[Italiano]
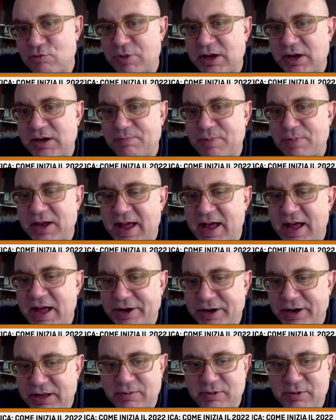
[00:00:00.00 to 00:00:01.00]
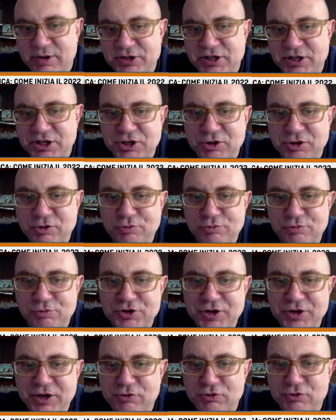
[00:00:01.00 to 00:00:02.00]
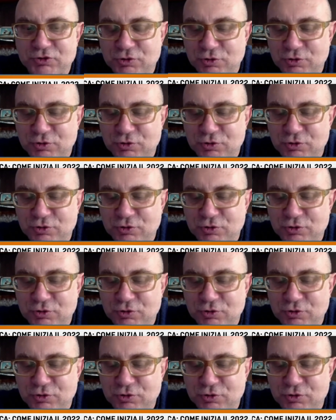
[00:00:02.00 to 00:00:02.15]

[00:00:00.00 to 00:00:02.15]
un bel pagare, eh, 611 euro